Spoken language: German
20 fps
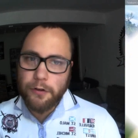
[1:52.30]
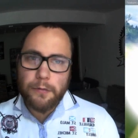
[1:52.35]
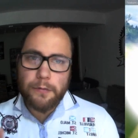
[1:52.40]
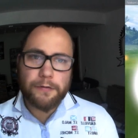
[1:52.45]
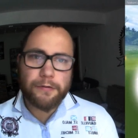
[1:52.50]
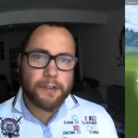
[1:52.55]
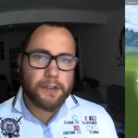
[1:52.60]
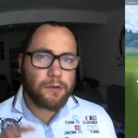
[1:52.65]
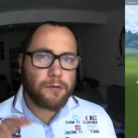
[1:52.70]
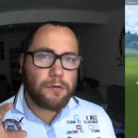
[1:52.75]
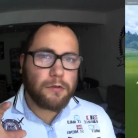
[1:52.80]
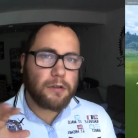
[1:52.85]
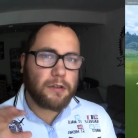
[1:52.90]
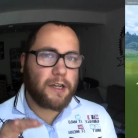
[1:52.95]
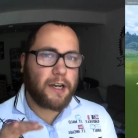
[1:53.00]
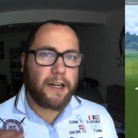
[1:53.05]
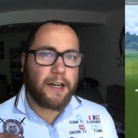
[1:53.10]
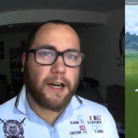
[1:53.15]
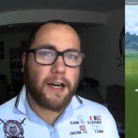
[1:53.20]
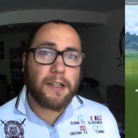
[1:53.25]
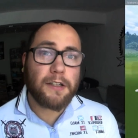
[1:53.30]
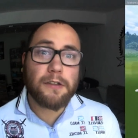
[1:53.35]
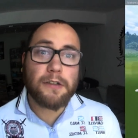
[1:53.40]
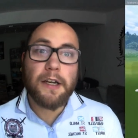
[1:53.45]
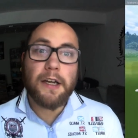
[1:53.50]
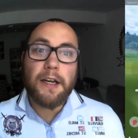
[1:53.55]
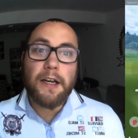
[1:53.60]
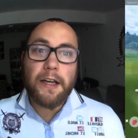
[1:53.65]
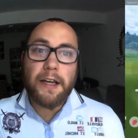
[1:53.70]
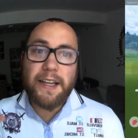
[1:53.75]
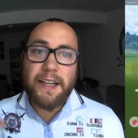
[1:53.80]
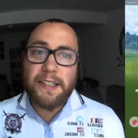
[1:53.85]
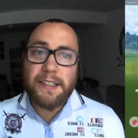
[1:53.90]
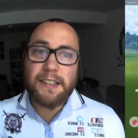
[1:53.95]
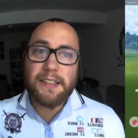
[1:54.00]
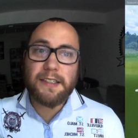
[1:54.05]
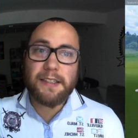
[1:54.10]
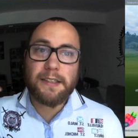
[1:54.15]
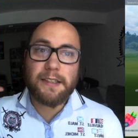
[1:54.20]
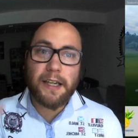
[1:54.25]
5 Versuchen, keine Ahnung,
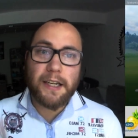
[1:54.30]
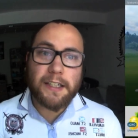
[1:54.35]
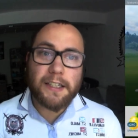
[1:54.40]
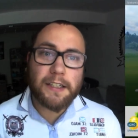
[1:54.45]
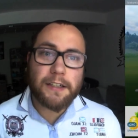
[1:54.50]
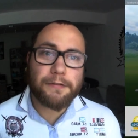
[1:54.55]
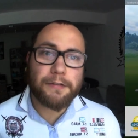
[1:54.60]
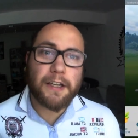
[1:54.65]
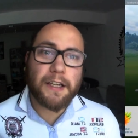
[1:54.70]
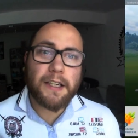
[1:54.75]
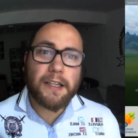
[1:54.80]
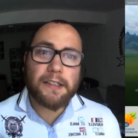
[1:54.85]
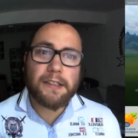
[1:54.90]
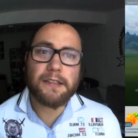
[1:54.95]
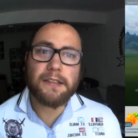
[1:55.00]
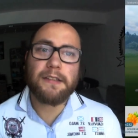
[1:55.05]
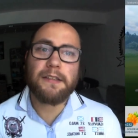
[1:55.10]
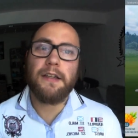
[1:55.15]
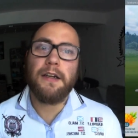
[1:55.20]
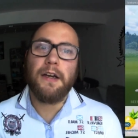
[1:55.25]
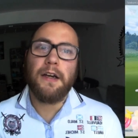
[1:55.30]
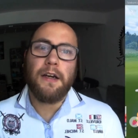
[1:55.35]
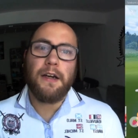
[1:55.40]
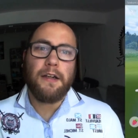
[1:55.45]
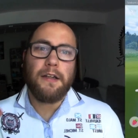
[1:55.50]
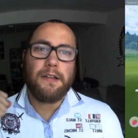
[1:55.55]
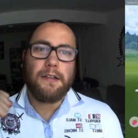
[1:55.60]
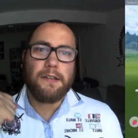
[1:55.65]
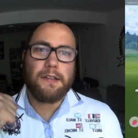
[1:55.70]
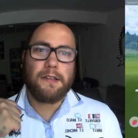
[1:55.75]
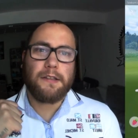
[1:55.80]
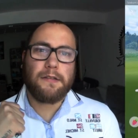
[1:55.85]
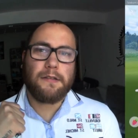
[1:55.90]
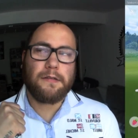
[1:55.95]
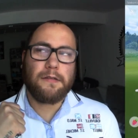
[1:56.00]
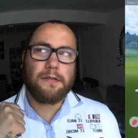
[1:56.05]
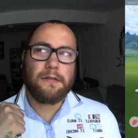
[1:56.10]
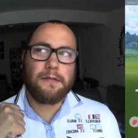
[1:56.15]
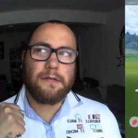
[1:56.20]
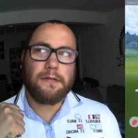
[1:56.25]
ist es drin gewesen.
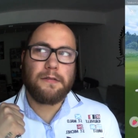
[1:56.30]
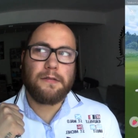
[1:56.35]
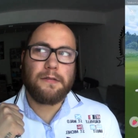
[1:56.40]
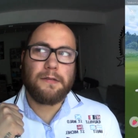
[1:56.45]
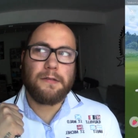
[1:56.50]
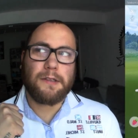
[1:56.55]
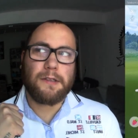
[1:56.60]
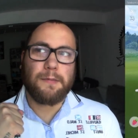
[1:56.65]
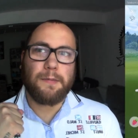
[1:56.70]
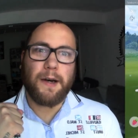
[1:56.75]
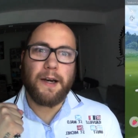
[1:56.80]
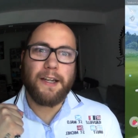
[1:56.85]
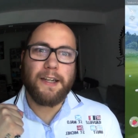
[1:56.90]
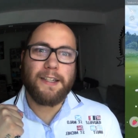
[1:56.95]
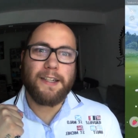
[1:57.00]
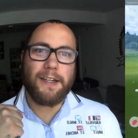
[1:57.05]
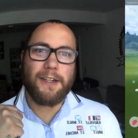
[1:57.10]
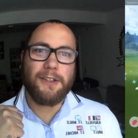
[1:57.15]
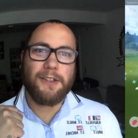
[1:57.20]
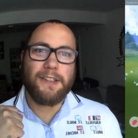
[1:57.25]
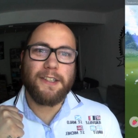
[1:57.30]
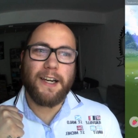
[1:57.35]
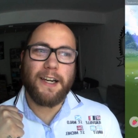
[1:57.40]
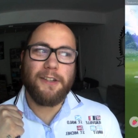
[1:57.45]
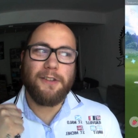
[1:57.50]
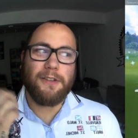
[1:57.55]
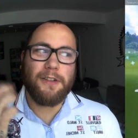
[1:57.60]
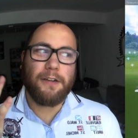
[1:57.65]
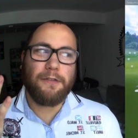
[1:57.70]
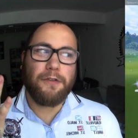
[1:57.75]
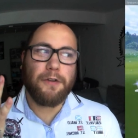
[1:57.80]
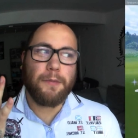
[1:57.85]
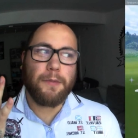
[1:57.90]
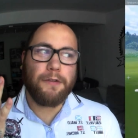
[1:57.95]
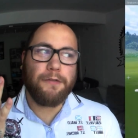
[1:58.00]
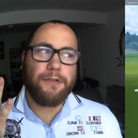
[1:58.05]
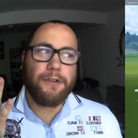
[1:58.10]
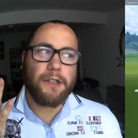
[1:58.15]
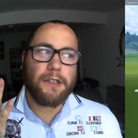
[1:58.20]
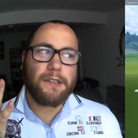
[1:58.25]

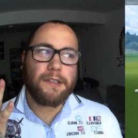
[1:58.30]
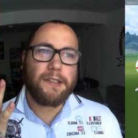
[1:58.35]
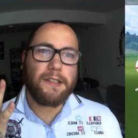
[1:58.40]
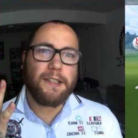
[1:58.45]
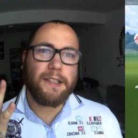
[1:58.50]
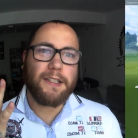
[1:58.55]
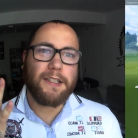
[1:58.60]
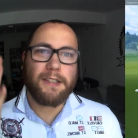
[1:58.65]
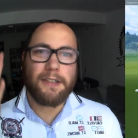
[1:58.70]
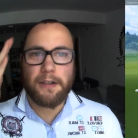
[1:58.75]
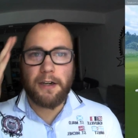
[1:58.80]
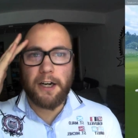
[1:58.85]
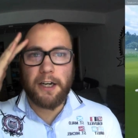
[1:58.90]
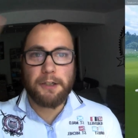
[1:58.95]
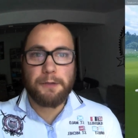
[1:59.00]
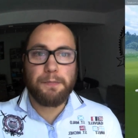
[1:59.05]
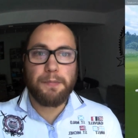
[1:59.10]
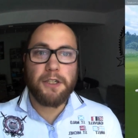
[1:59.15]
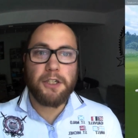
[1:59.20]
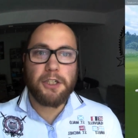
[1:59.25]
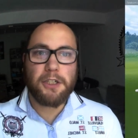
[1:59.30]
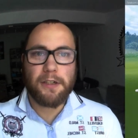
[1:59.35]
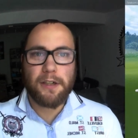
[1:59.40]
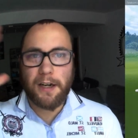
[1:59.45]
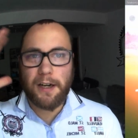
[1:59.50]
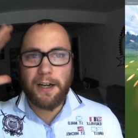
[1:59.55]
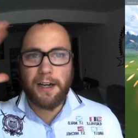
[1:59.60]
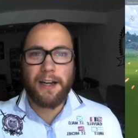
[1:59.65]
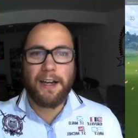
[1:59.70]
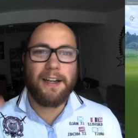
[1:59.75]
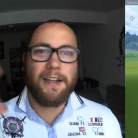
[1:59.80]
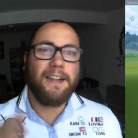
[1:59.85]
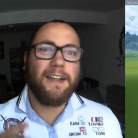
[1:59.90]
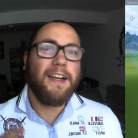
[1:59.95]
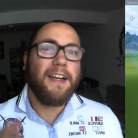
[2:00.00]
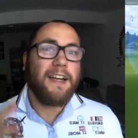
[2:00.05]
2145. Oh, ah, ich bin oh,